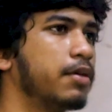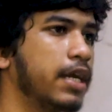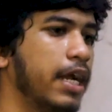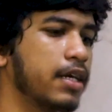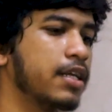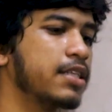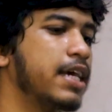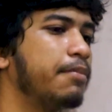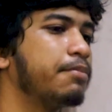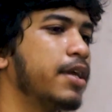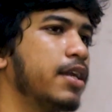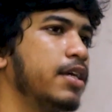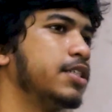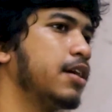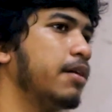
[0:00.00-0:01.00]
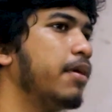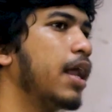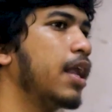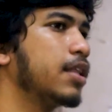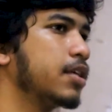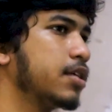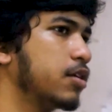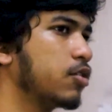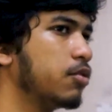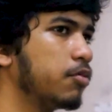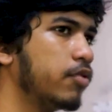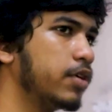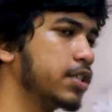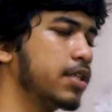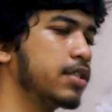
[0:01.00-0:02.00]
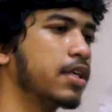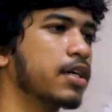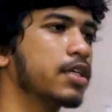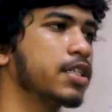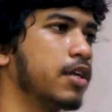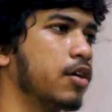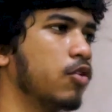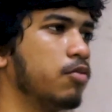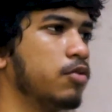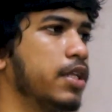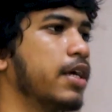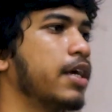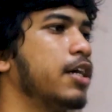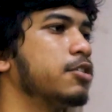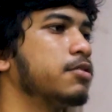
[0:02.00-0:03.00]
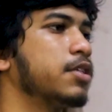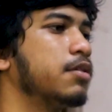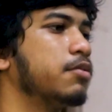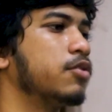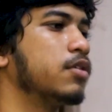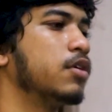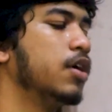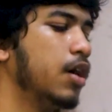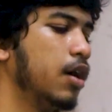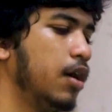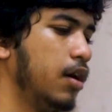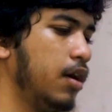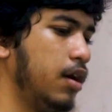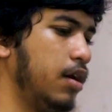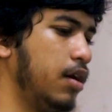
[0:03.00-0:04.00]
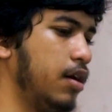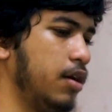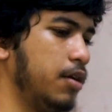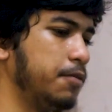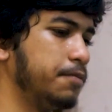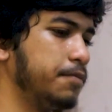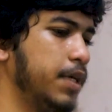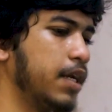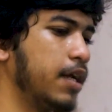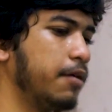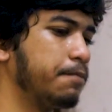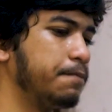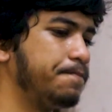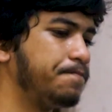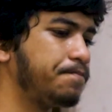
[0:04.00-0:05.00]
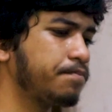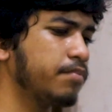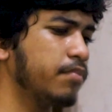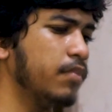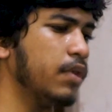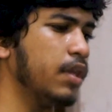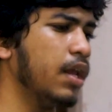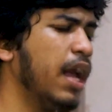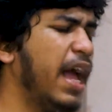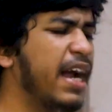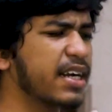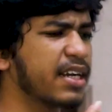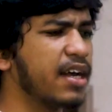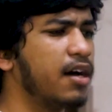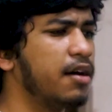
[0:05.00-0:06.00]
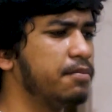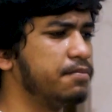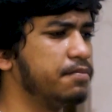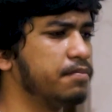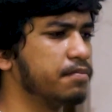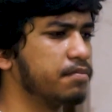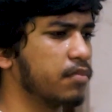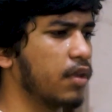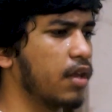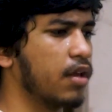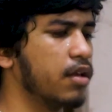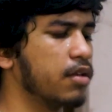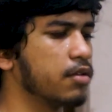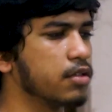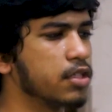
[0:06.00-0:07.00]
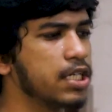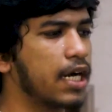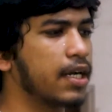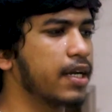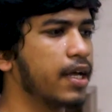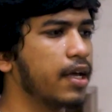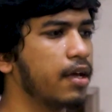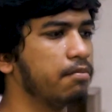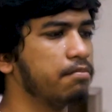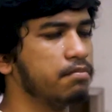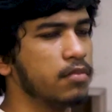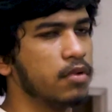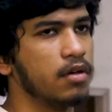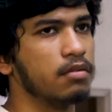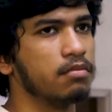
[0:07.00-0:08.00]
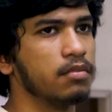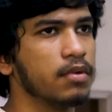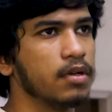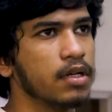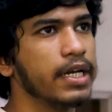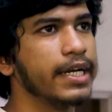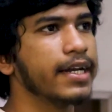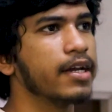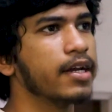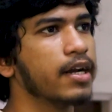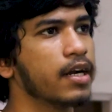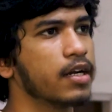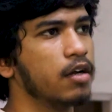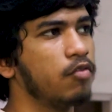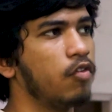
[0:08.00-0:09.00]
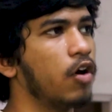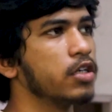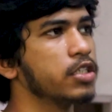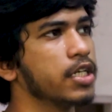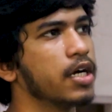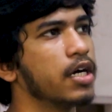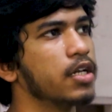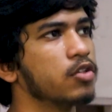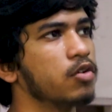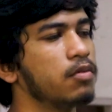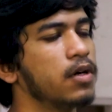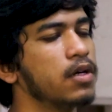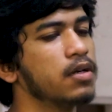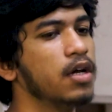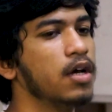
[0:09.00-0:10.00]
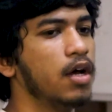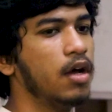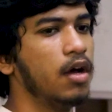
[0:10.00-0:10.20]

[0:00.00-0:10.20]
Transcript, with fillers: থাকে মানে একটা চ্যাপ্টার হিসাবে আলাদা যেরকম কোয়েশ্চেন থাকে সেরকমও দেখে আসবে যেমন মানে একটা চারটে লেটারের একটা ওয়ার্ড সেখানে তোমার